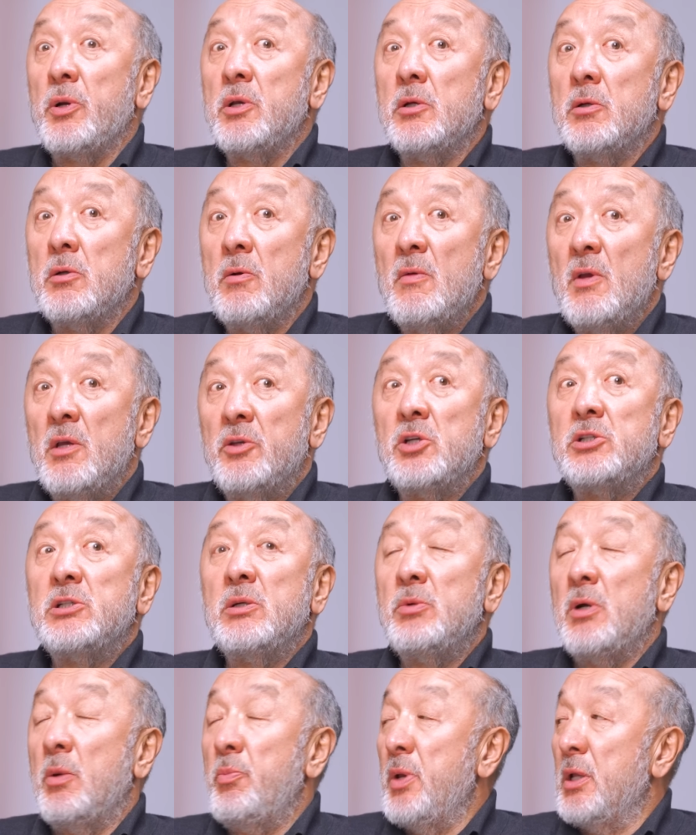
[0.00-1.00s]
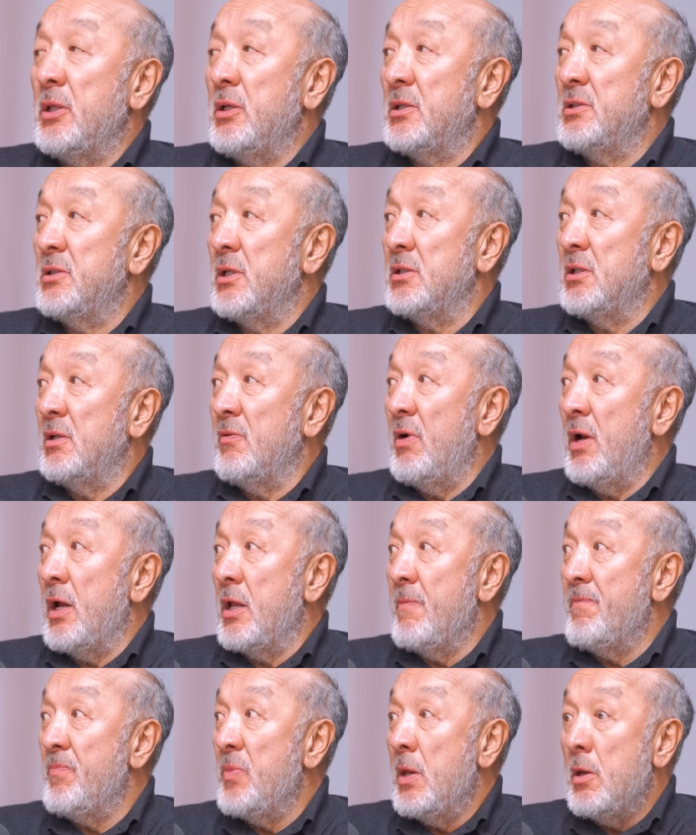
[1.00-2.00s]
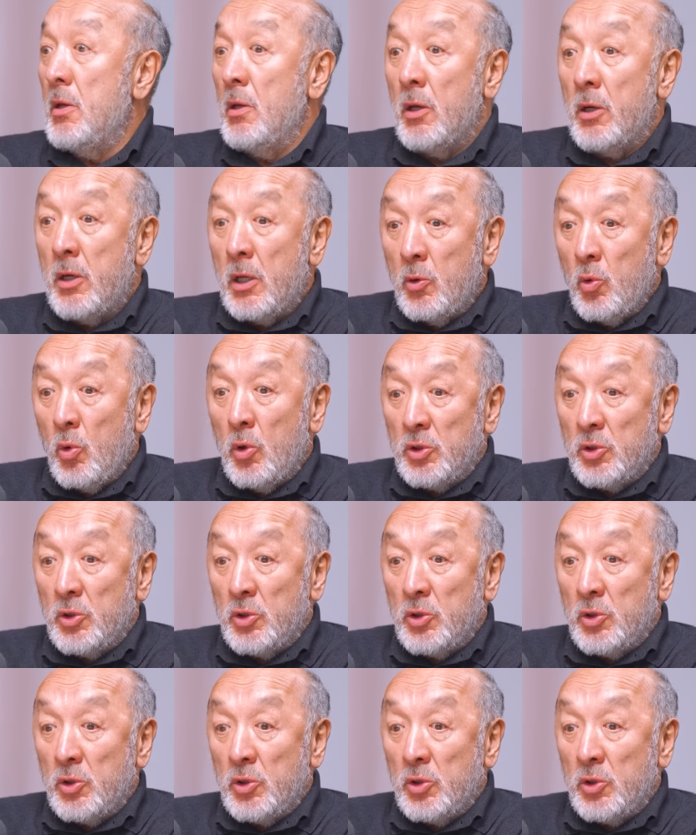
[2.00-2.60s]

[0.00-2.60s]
а. зачем их бедных заставлять? Надо у